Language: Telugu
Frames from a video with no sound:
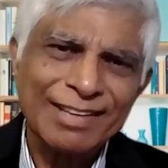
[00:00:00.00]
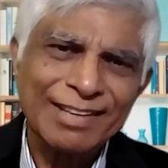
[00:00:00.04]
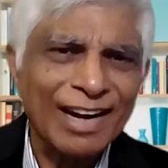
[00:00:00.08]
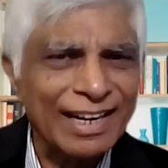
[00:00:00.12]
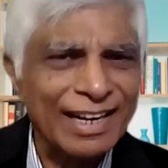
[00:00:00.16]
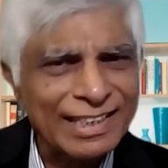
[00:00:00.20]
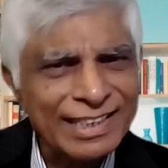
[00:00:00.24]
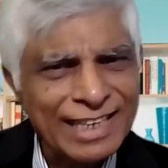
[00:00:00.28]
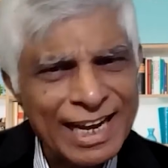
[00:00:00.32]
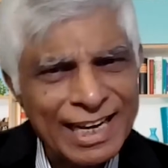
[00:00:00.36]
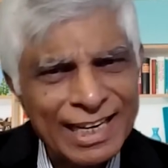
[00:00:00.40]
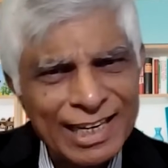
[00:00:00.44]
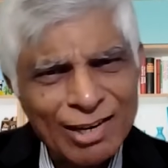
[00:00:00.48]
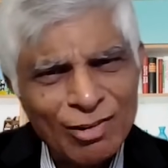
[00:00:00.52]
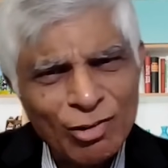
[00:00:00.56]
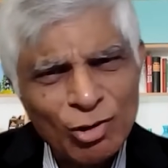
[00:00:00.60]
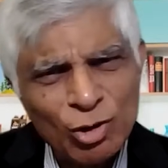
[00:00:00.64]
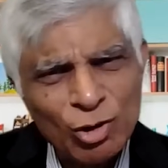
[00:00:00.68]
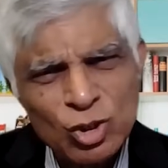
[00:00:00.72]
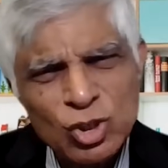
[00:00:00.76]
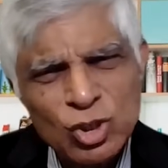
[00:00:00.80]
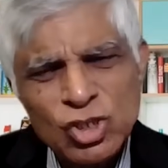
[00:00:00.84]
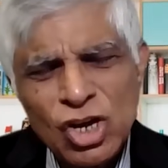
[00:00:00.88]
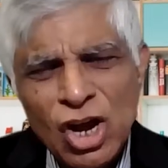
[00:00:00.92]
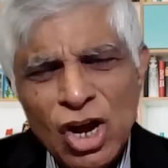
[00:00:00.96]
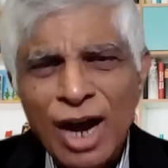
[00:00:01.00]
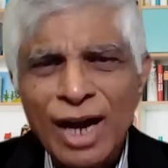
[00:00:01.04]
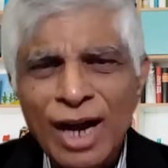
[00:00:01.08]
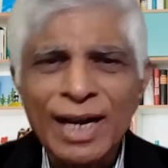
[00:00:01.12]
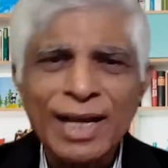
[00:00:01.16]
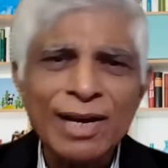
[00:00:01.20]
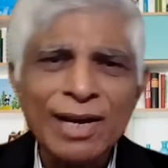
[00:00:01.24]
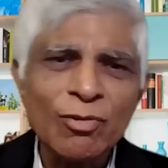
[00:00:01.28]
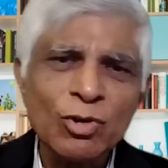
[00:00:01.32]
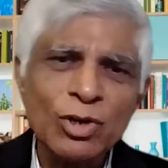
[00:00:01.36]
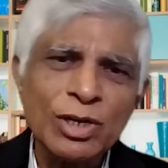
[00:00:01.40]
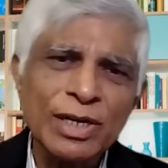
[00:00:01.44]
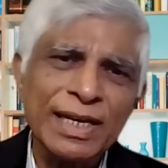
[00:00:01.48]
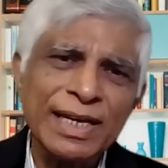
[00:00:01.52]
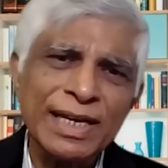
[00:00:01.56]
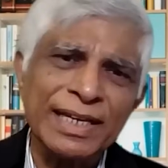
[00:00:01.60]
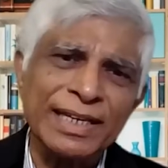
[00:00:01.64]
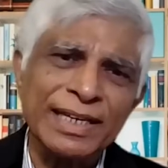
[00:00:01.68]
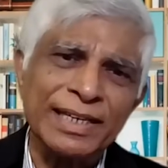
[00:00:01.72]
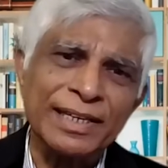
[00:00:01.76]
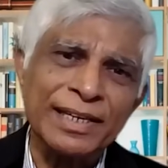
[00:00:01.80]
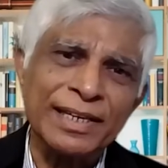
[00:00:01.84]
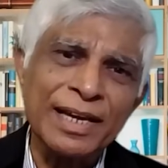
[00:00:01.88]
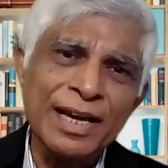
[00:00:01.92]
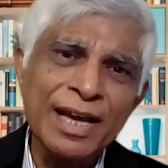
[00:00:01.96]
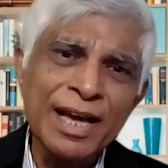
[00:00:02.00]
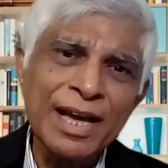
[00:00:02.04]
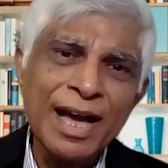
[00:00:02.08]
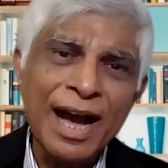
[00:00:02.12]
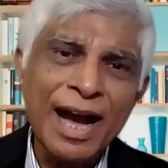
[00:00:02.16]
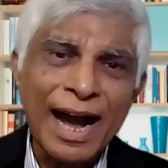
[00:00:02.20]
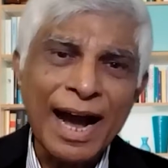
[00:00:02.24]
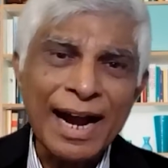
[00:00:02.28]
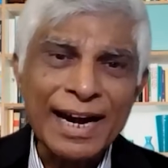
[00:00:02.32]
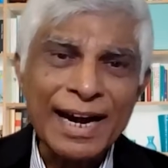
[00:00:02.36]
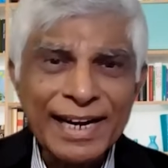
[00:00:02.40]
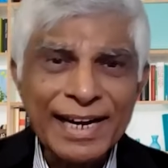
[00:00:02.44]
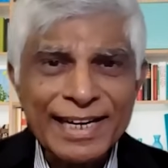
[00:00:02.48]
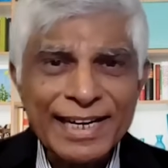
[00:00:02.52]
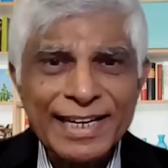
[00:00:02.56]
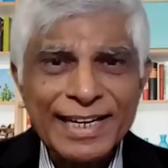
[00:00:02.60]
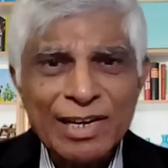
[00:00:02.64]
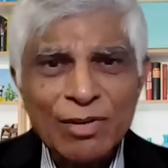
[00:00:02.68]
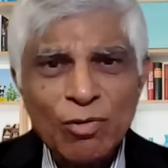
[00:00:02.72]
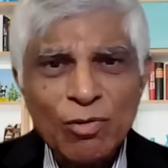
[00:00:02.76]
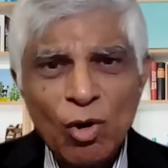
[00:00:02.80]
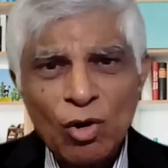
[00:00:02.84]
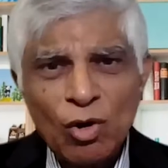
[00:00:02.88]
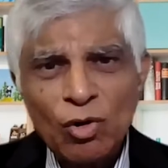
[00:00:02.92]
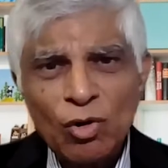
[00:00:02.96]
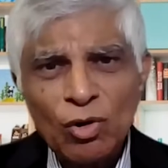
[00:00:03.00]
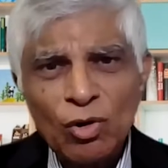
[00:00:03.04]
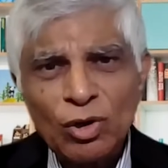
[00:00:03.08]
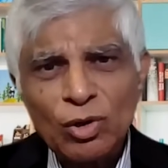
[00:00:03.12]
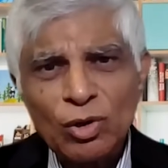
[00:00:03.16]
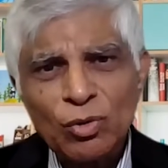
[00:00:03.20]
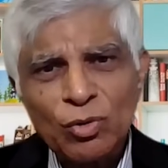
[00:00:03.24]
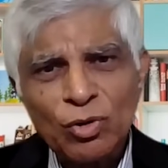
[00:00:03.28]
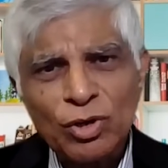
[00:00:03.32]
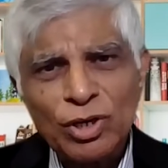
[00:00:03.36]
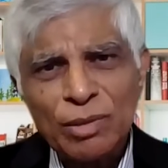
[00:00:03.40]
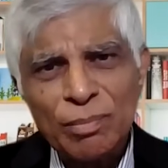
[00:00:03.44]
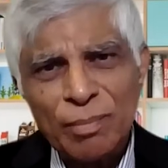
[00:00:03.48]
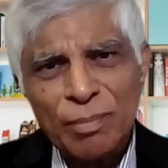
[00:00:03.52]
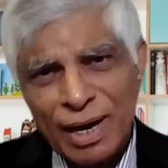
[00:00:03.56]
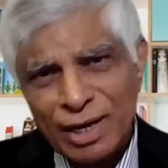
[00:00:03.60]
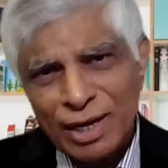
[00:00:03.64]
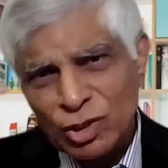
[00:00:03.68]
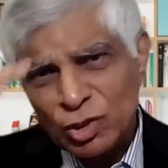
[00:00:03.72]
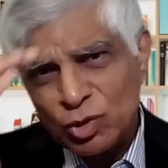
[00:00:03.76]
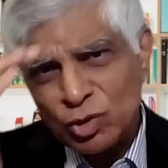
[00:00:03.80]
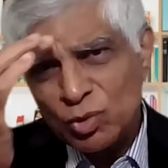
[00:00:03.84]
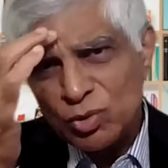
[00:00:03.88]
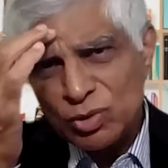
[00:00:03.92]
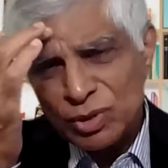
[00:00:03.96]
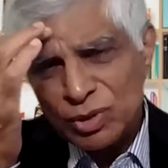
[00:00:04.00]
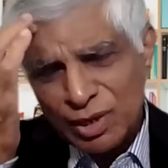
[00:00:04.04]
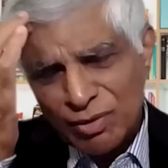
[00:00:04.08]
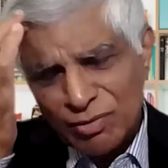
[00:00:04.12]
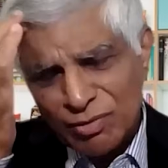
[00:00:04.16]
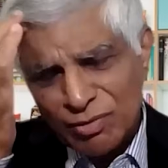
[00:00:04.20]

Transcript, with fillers: రాజ్యాంగంలో చాలా ఉన్నాయి అన్నిటినీ ఒక్కోటొక్కోటి మార్చుకుంటా